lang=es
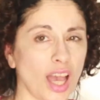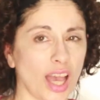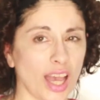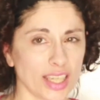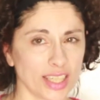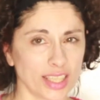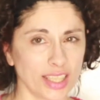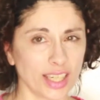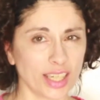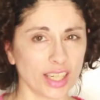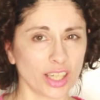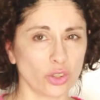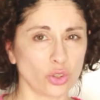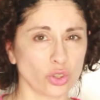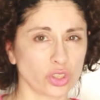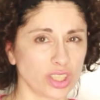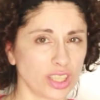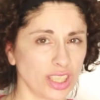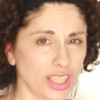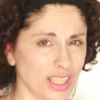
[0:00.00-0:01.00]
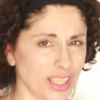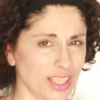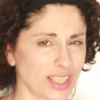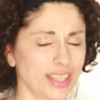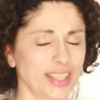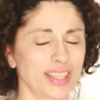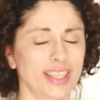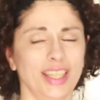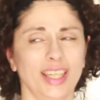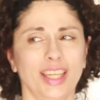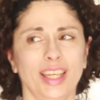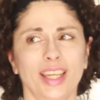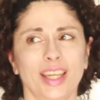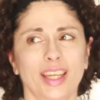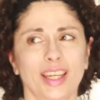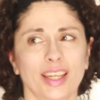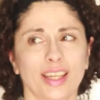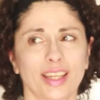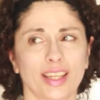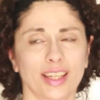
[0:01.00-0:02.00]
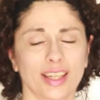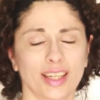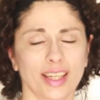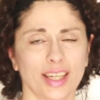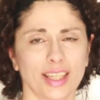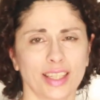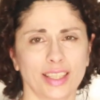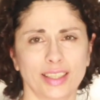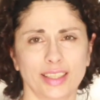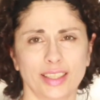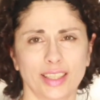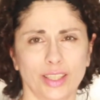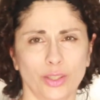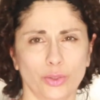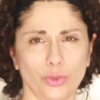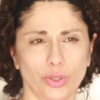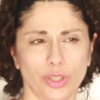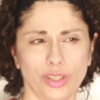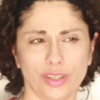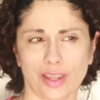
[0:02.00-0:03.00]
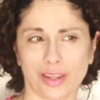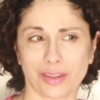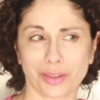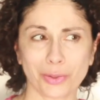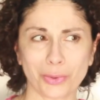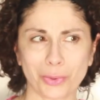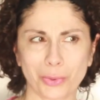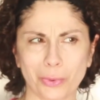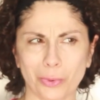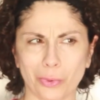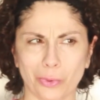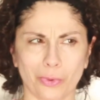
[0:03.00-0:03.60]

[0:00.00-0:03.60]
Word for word: Así que los test de categorización,